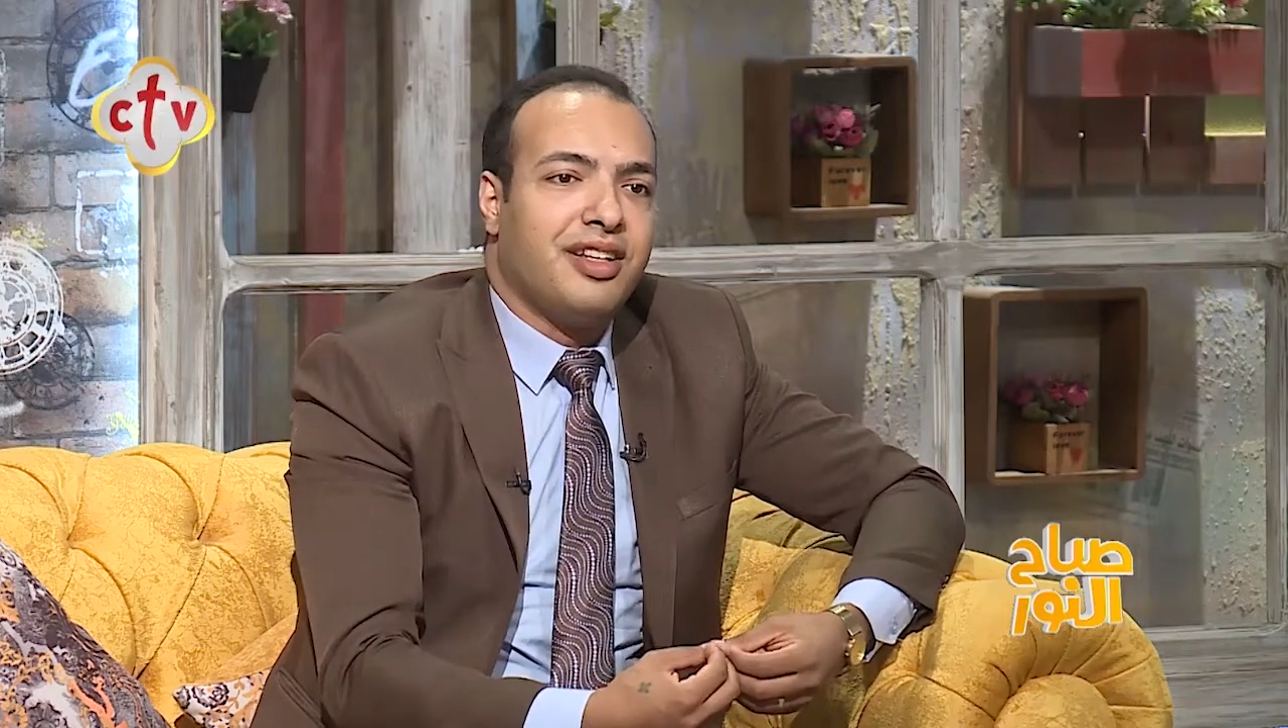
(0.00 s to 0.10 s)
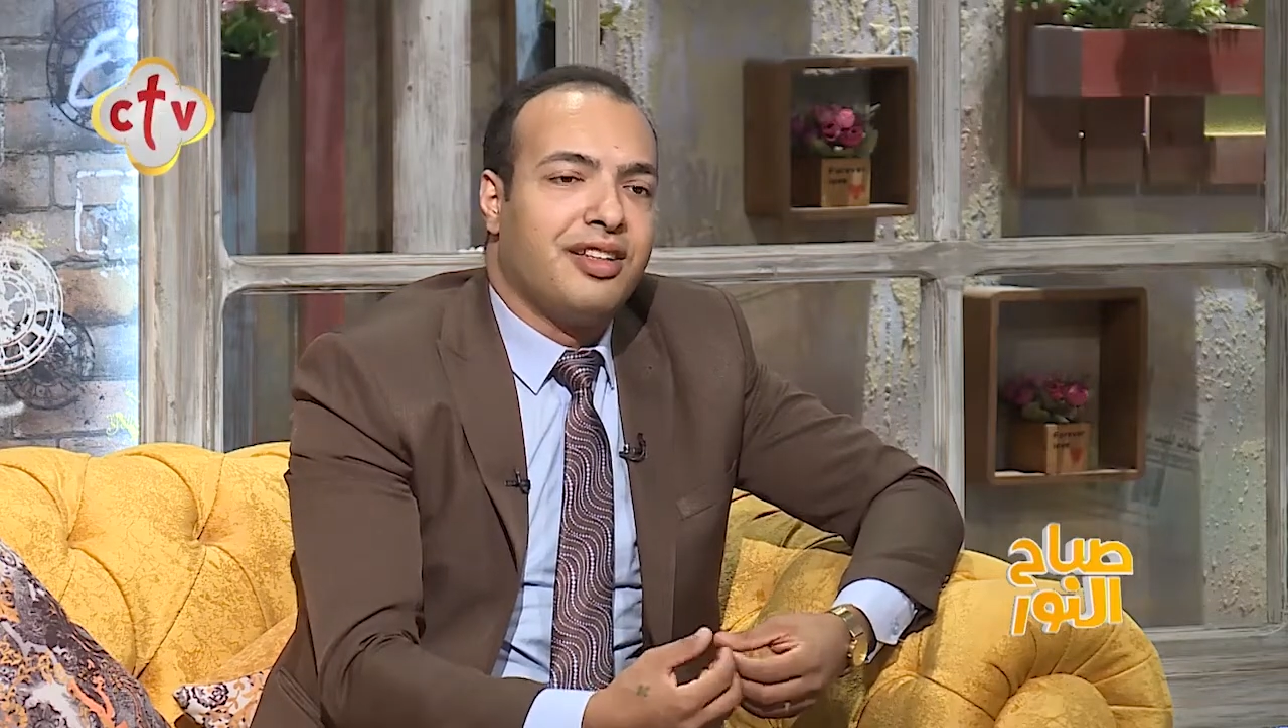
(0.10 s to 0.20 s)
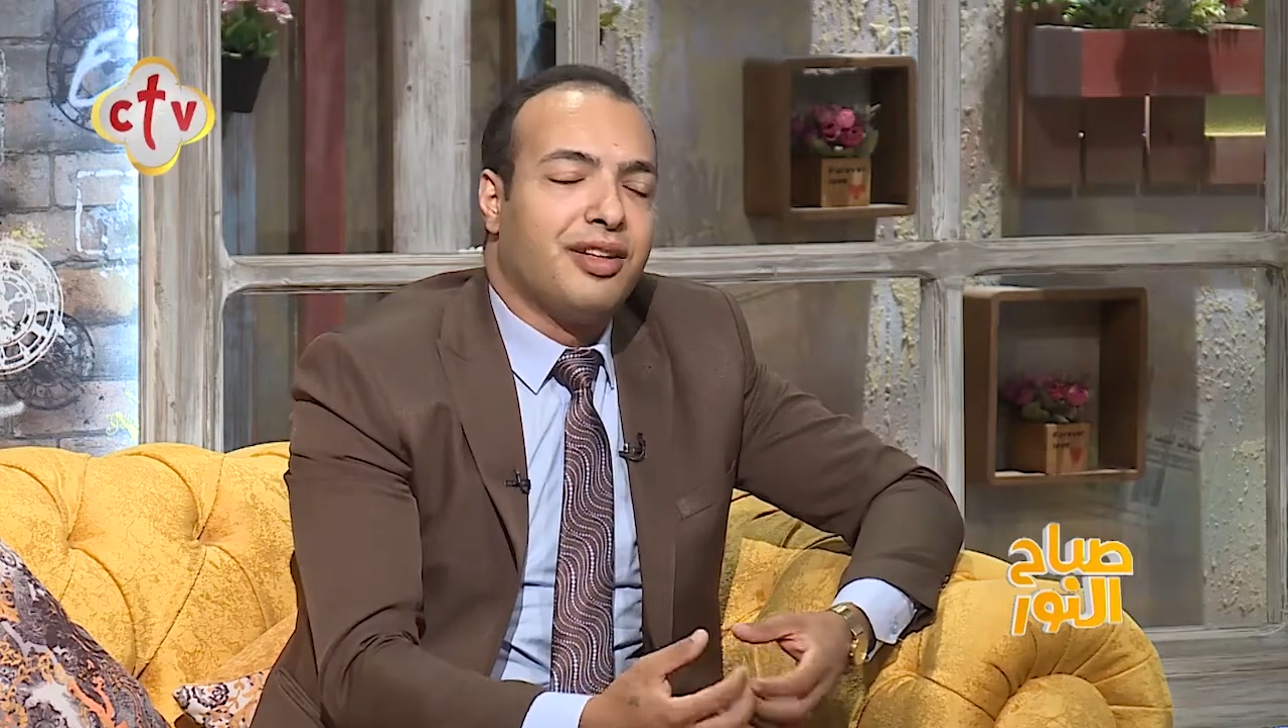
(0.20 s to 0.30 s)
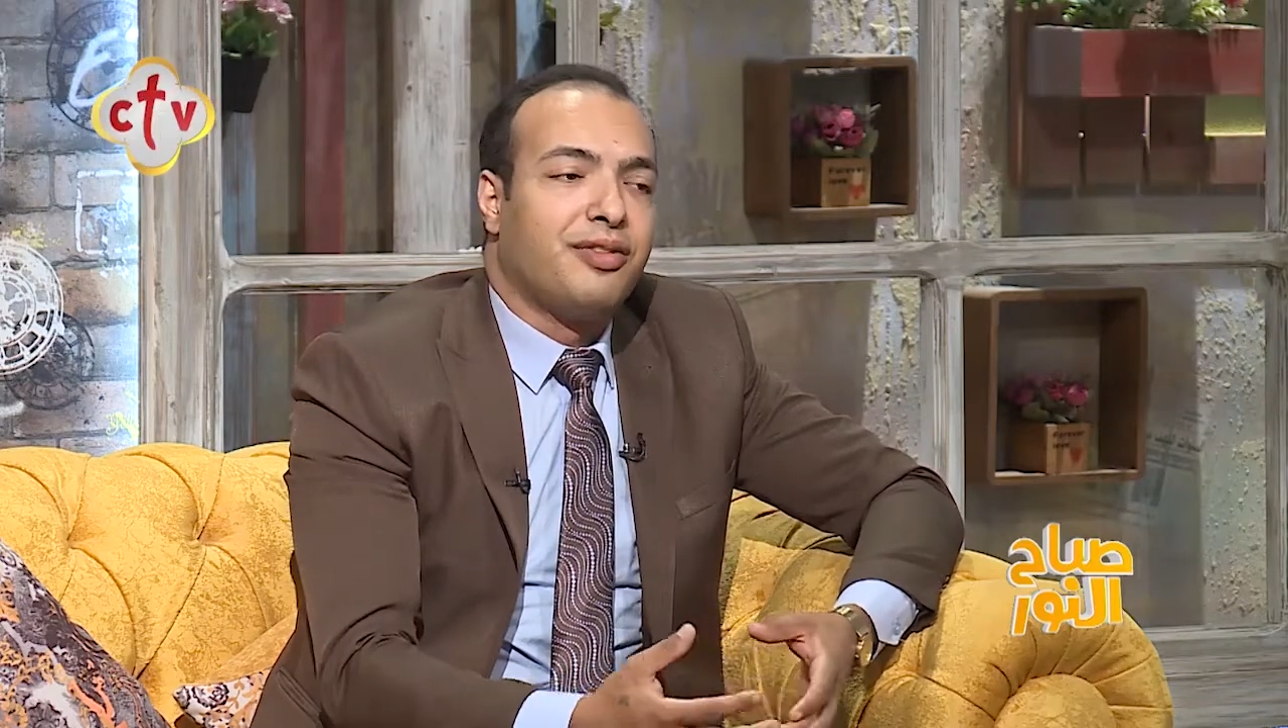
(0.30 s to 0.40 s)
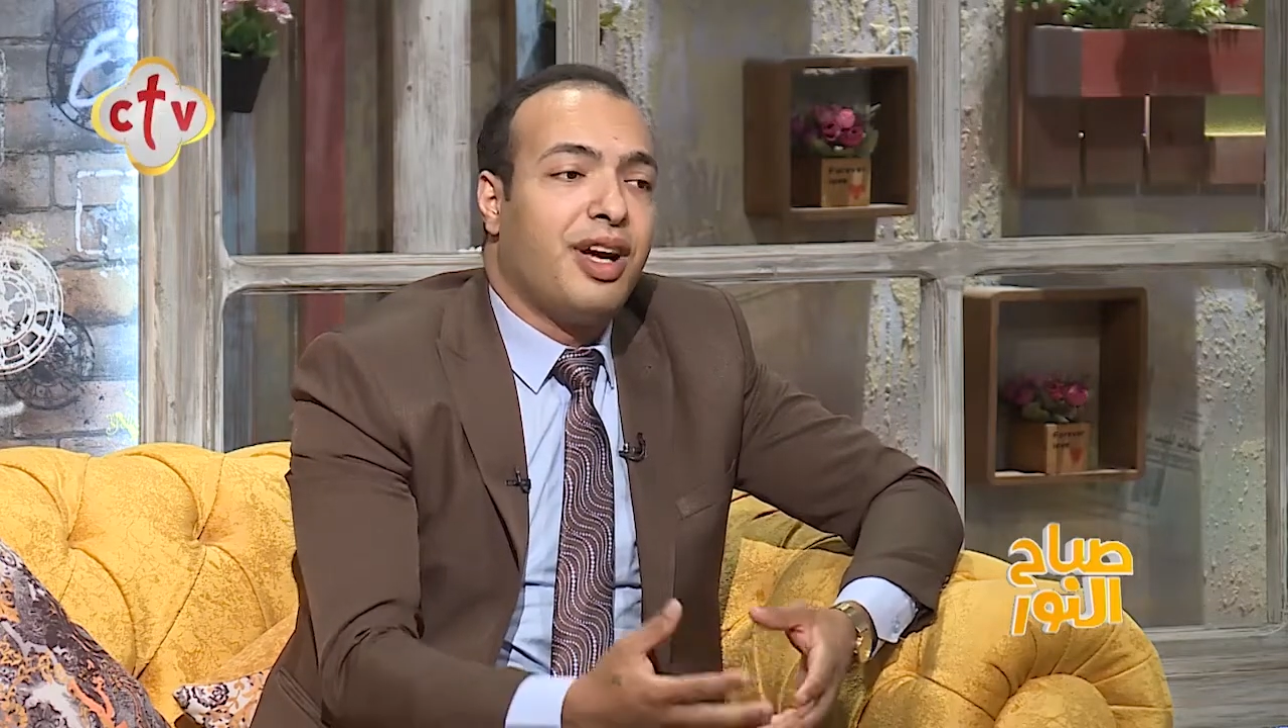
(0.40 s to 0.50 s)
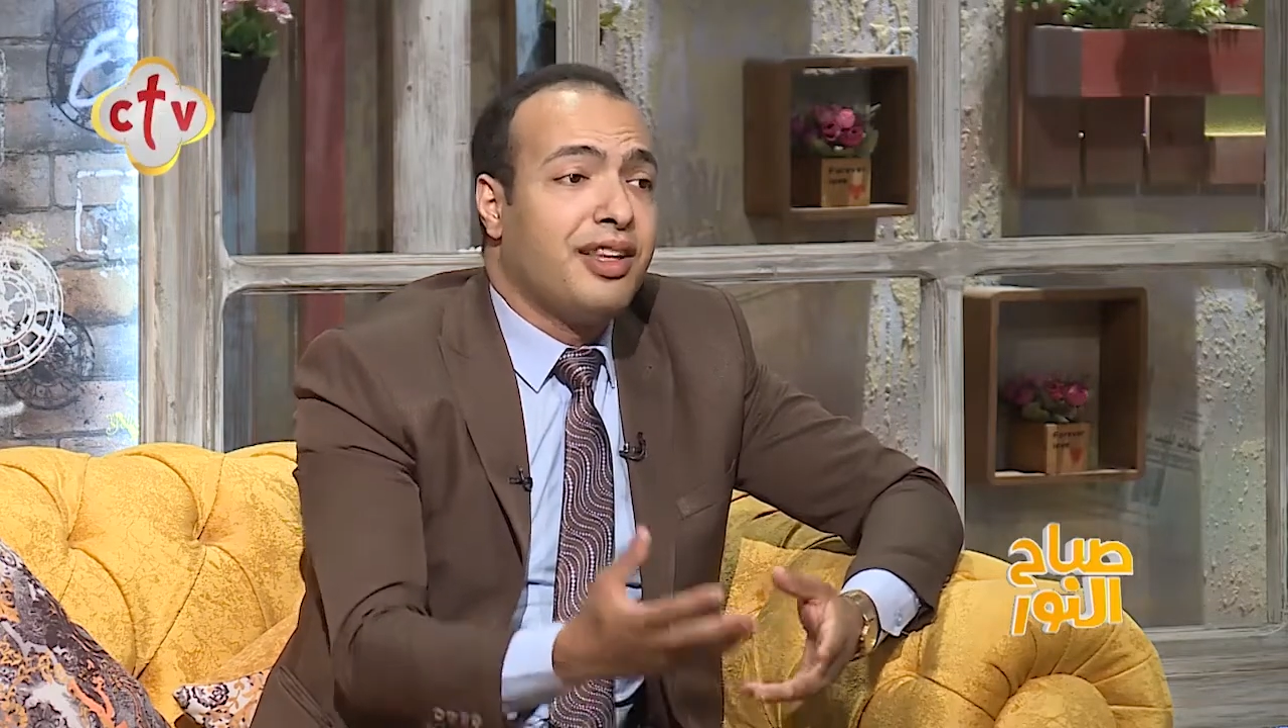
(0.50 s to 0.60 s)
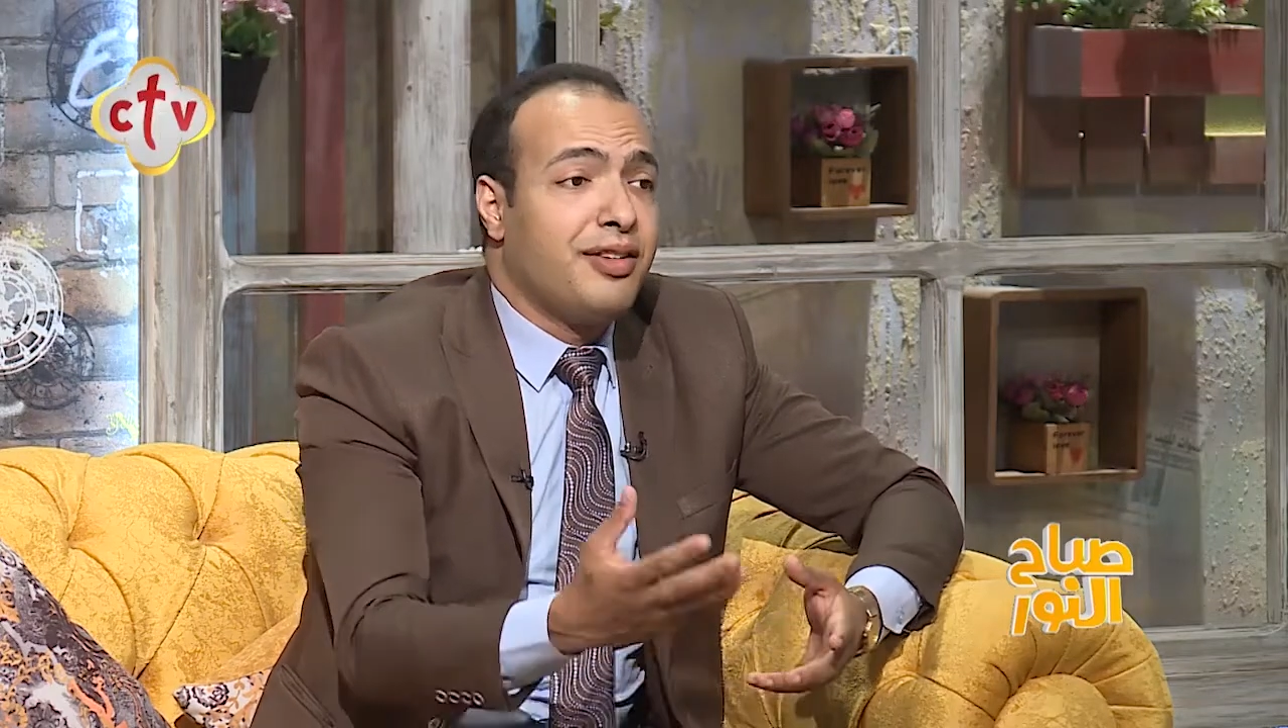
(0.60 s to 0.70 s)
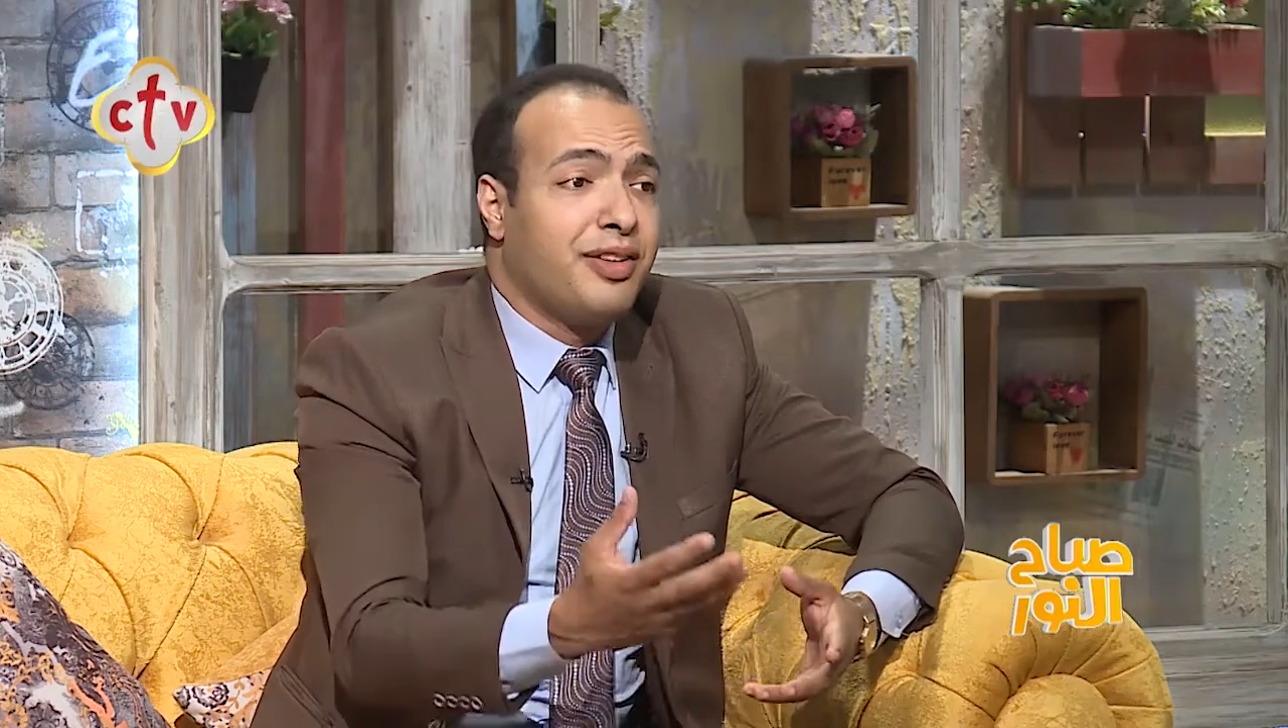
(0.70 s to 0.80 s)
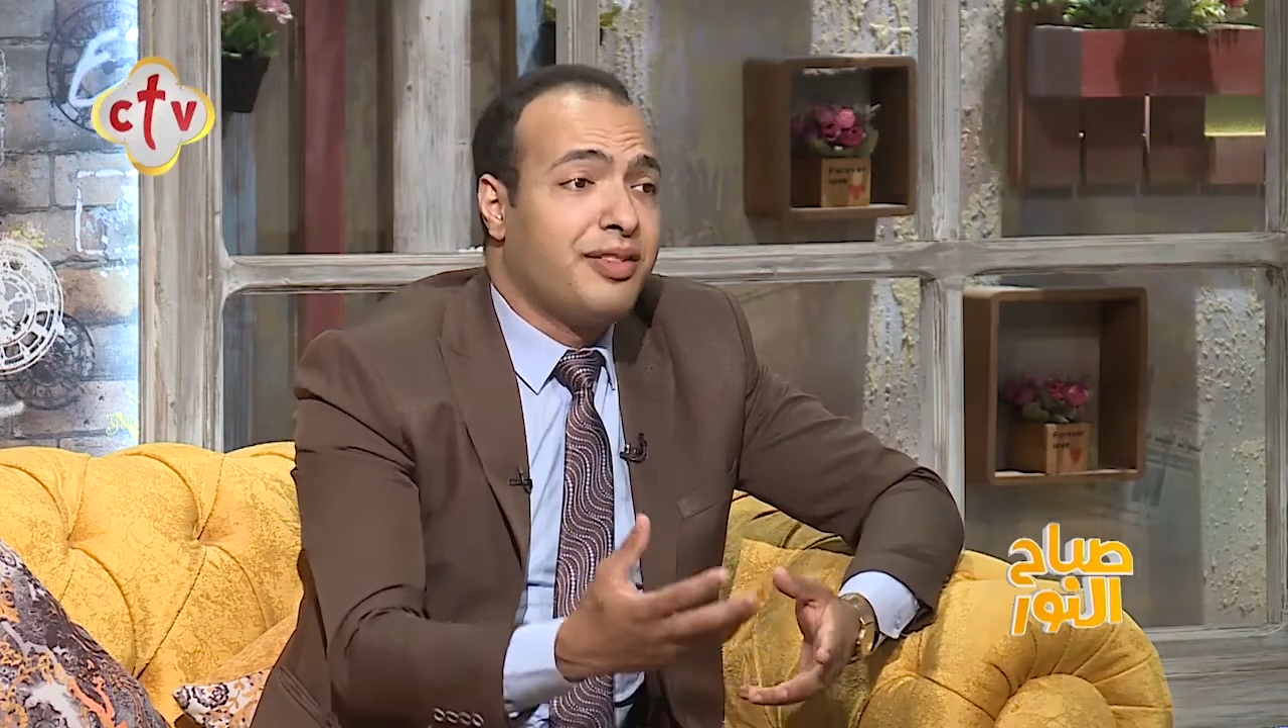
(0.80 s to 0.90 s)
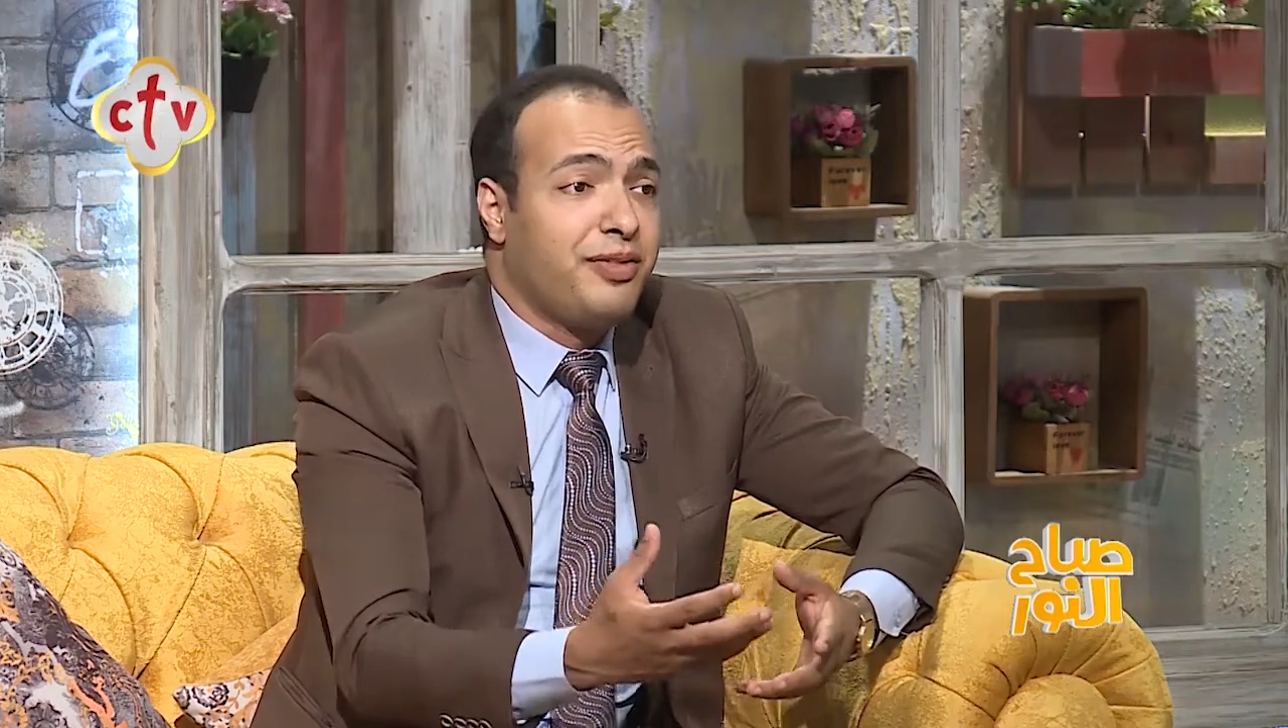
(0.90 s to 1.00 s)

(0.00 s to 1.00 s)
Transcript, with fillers: احنا نغفر حتى